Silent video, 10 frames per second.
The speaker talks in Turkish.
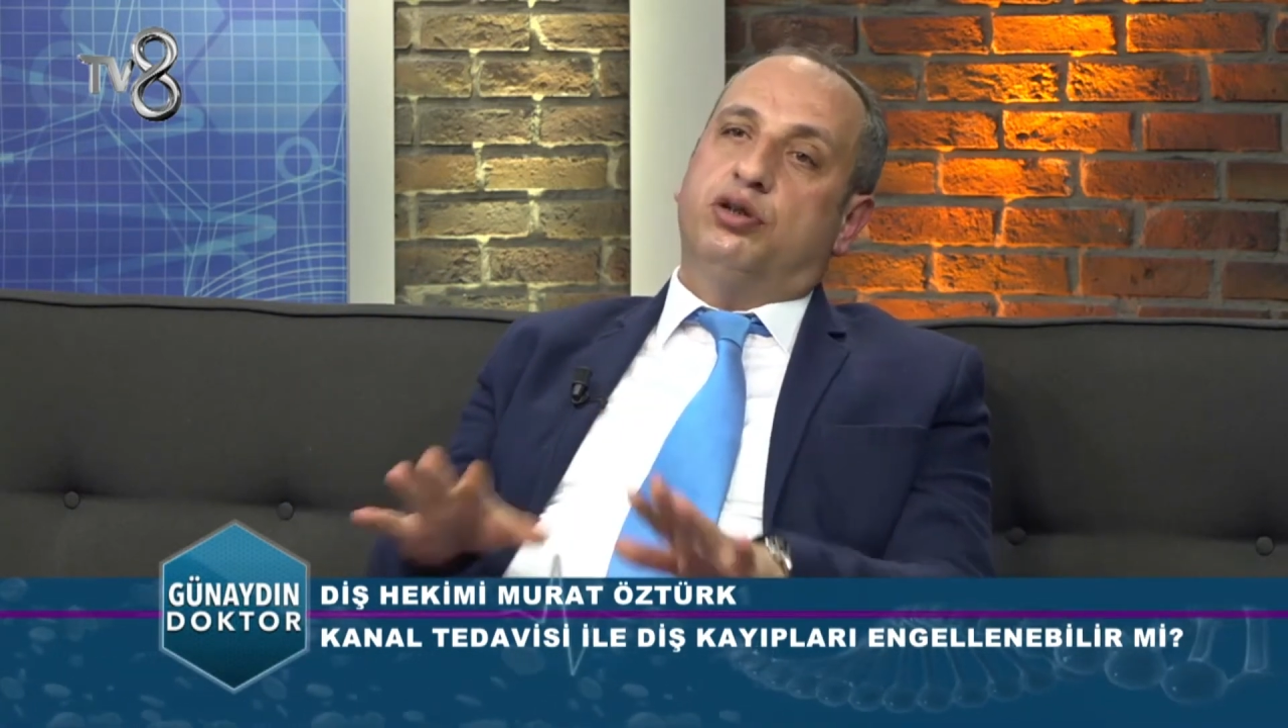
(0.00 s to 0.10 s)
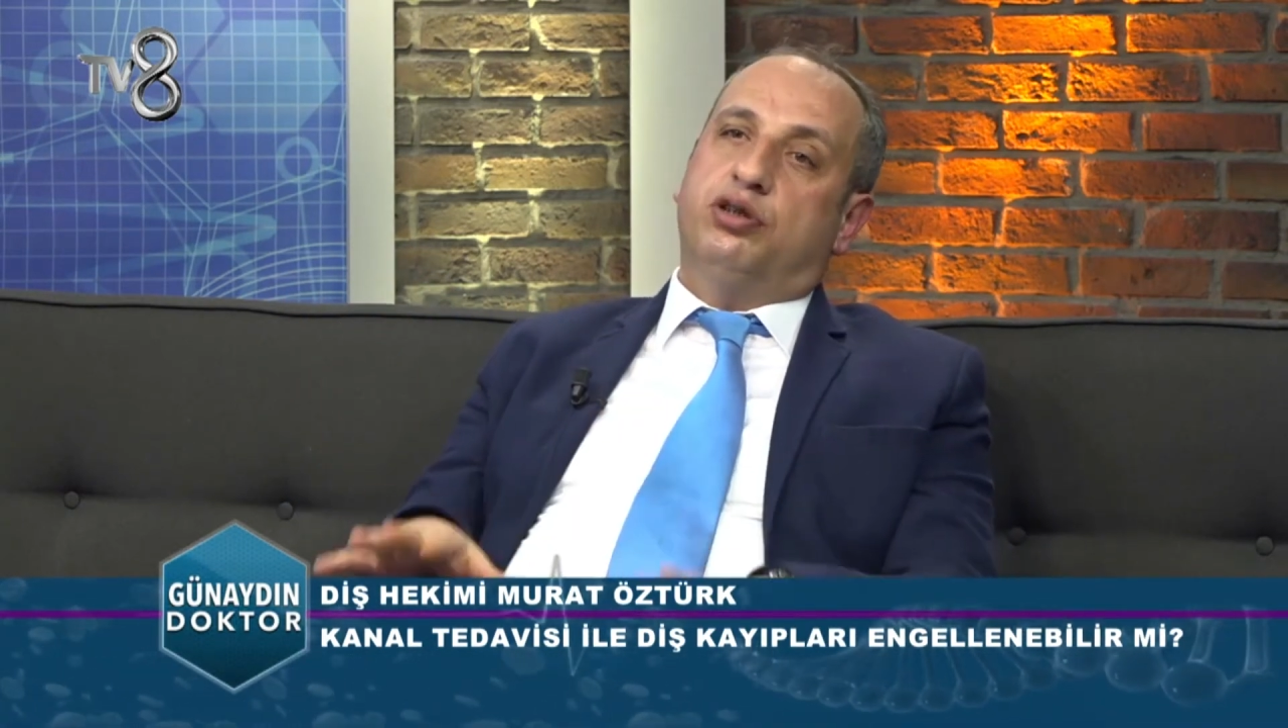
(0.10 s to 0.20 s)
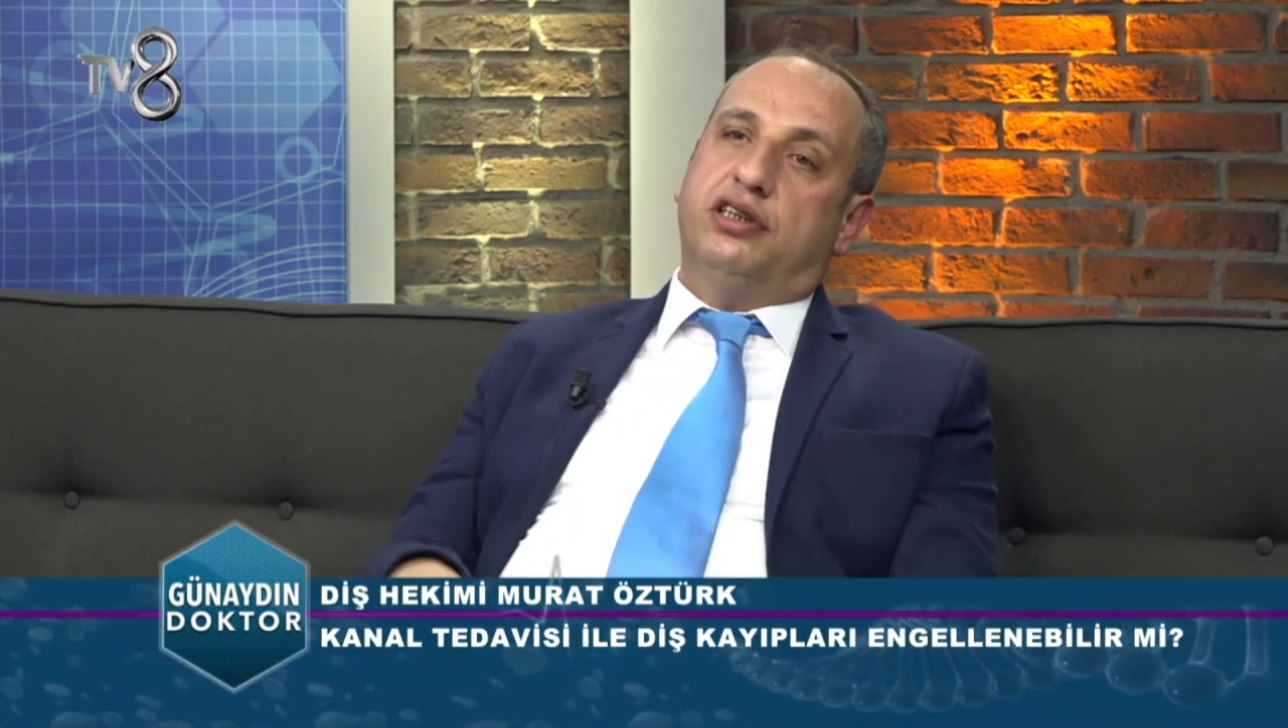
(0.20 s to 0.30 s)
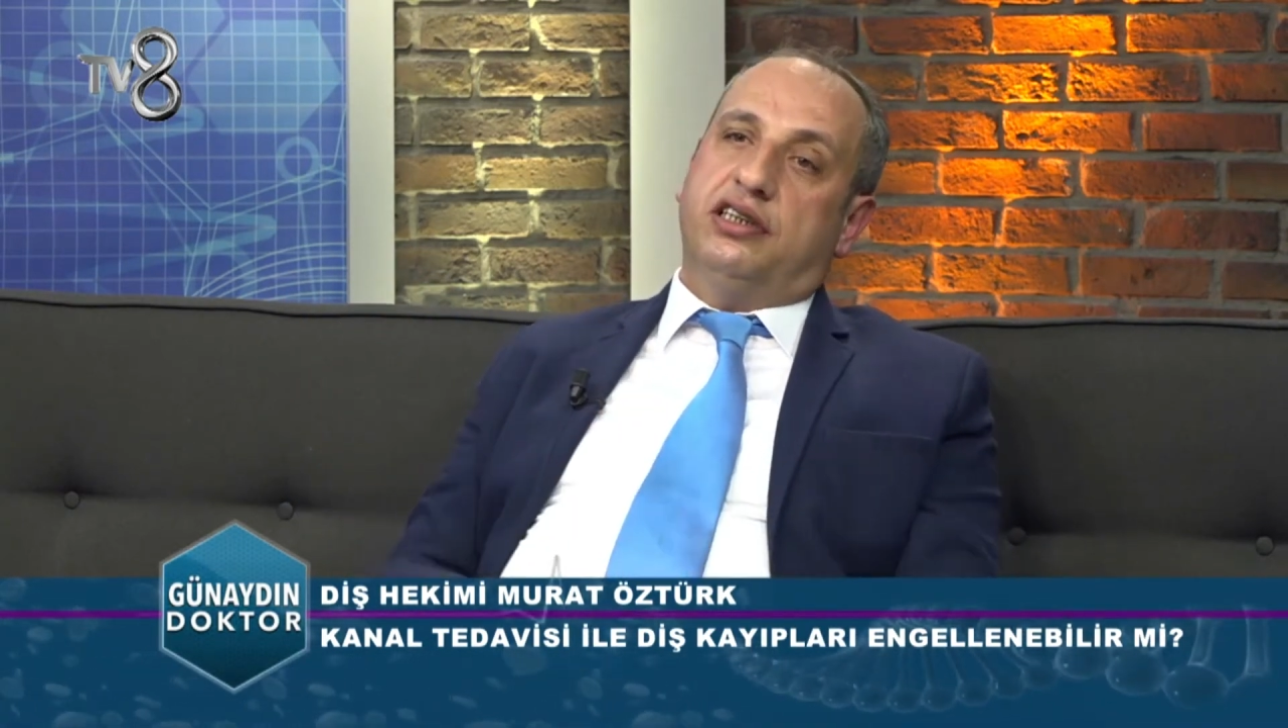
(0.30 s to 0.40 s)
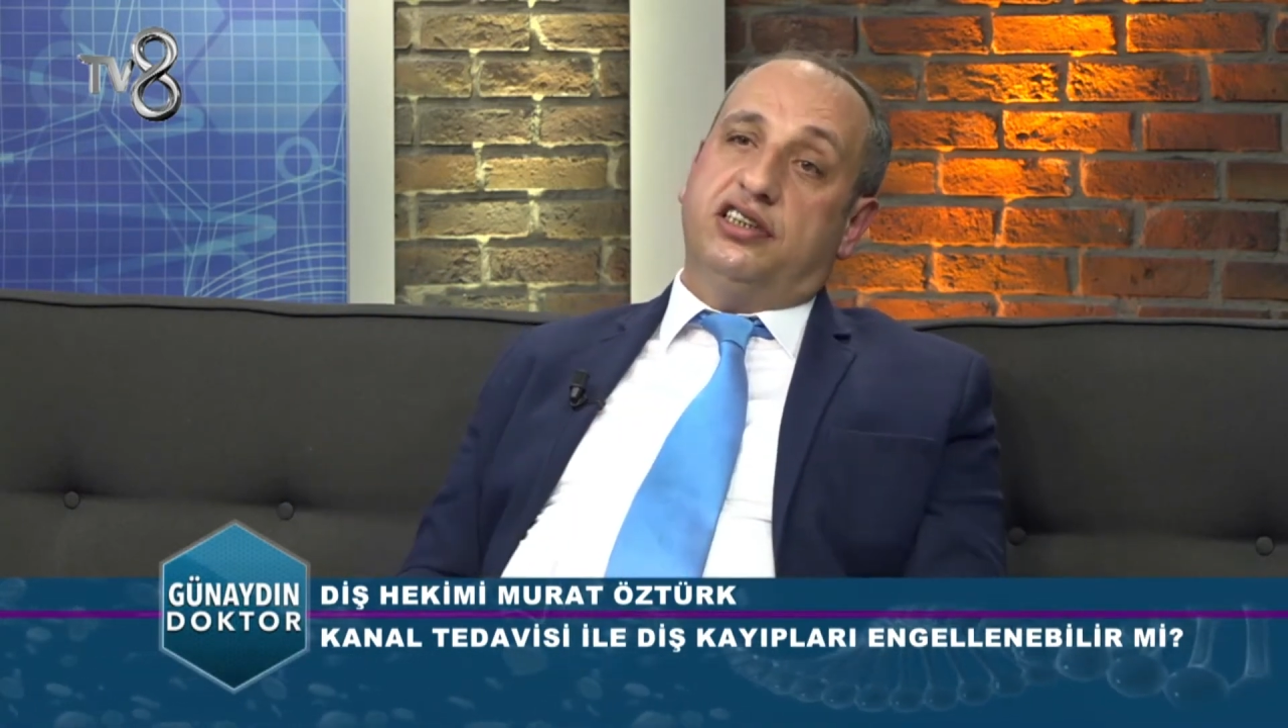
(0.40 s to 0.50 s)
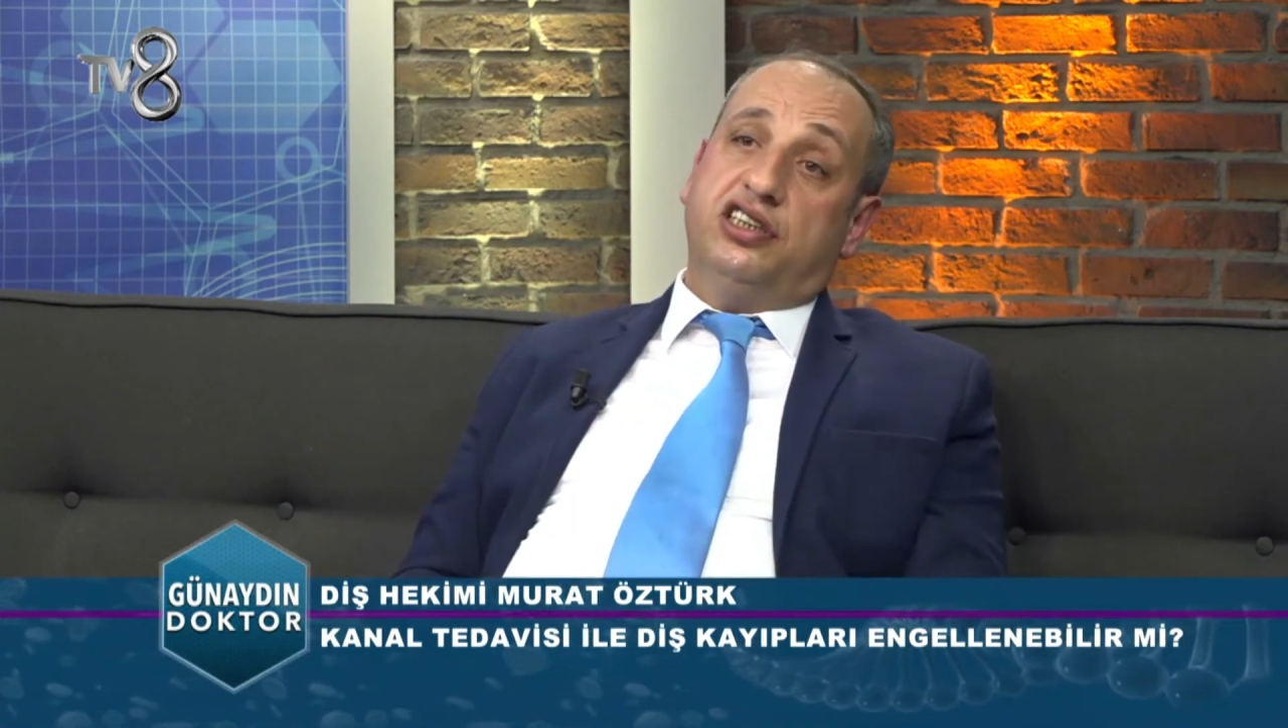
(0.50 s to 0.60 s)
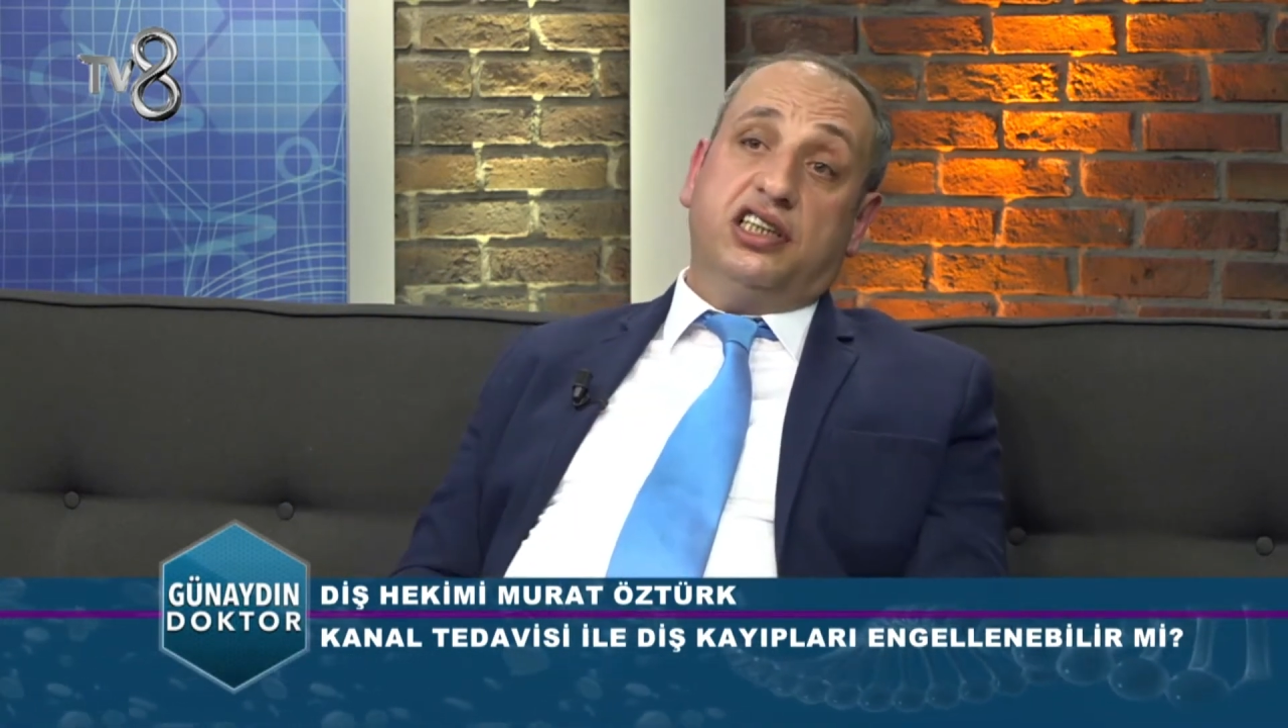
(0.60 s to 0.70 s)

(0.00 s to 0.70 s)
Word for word: noktada